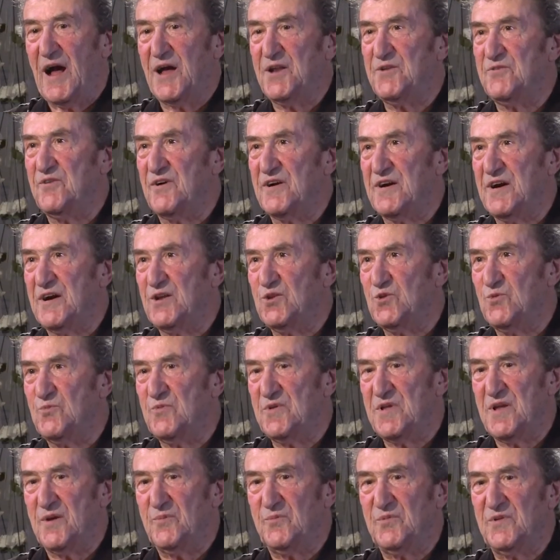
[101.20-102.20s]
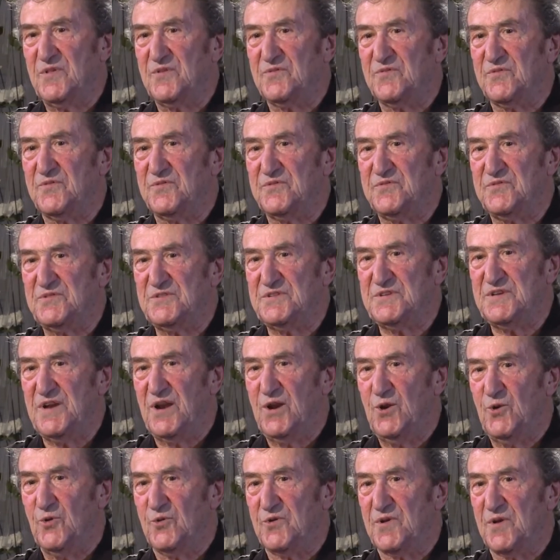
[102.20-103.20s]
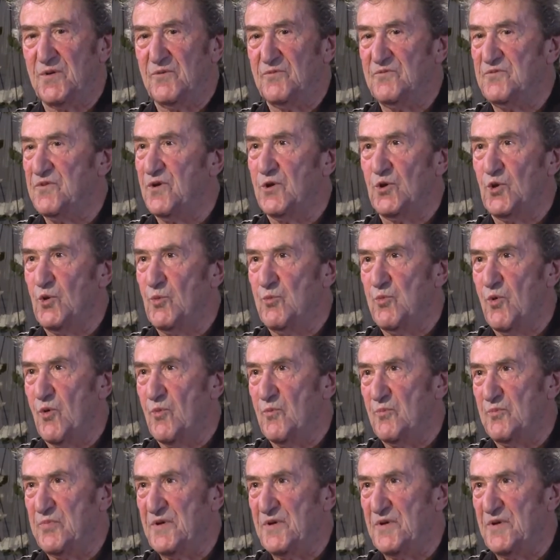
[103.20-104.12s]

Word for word: Адвокат у меня был в зеленом, в голубом